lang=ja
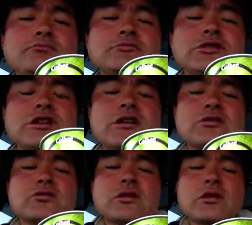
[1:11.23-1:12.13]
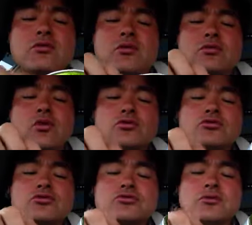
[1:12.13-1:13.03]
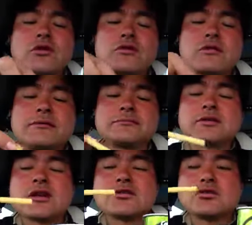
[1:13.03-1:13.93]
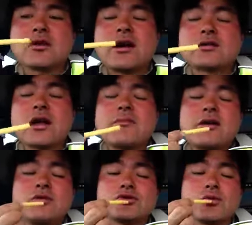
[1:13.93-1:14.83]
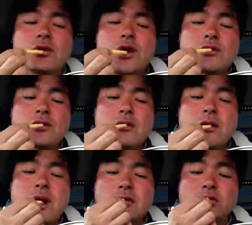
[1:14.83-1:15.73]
で、じゃがりこなんで、とこの特有のですね、ちょっと硬めの食感ですね。